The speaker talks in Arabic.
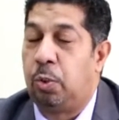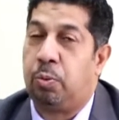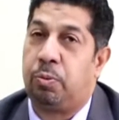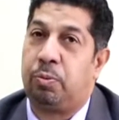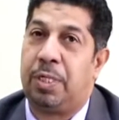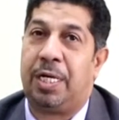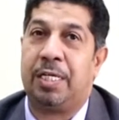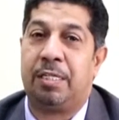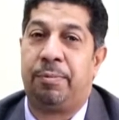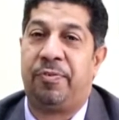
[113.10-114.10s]

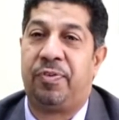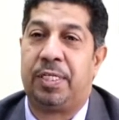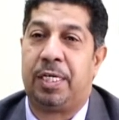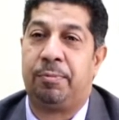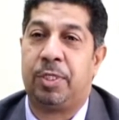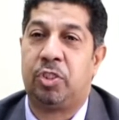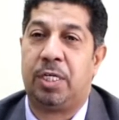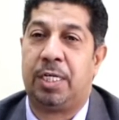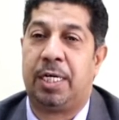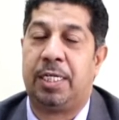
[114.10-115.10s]
ولاحظنا بالفعل يعني ما
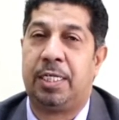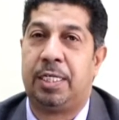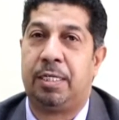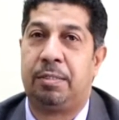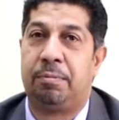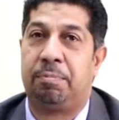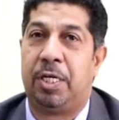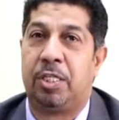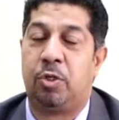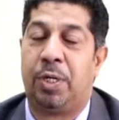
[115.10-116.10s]
شاء الله عليه يعني
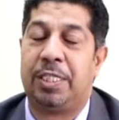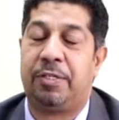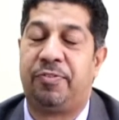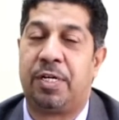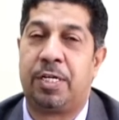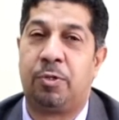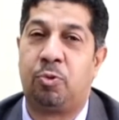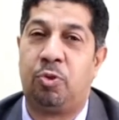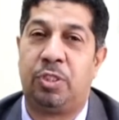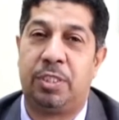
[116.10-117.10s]
بحيث انه حتى فرغ
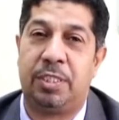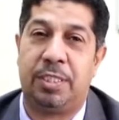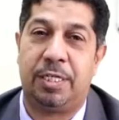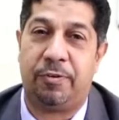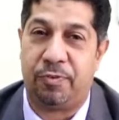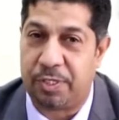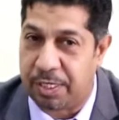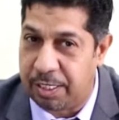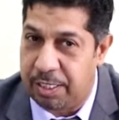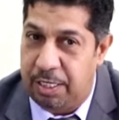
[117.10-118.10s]
روحه
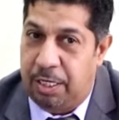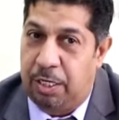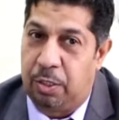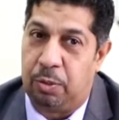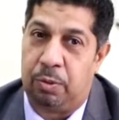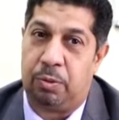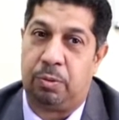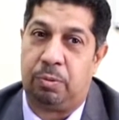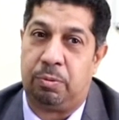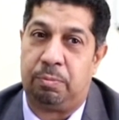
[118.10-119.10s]
للفكره
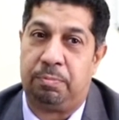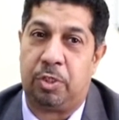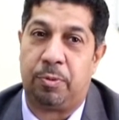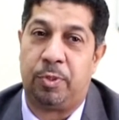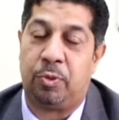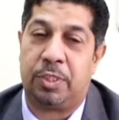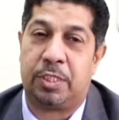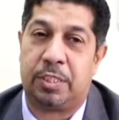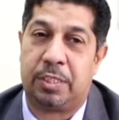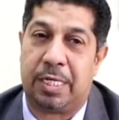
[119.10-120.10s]
وبحكم انه
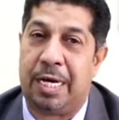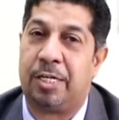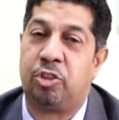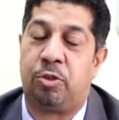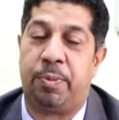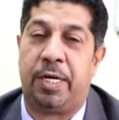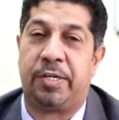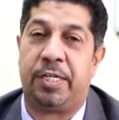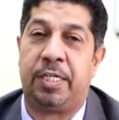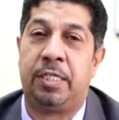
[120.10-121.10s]
يدرس خارج
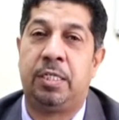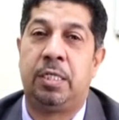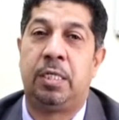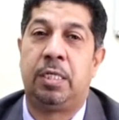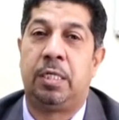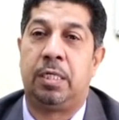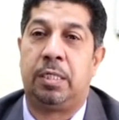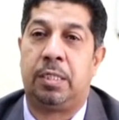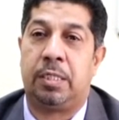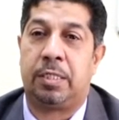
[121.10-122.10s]
البحرين
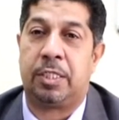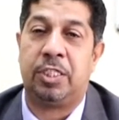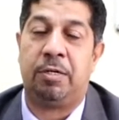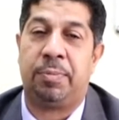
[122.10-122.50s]
آه، رجع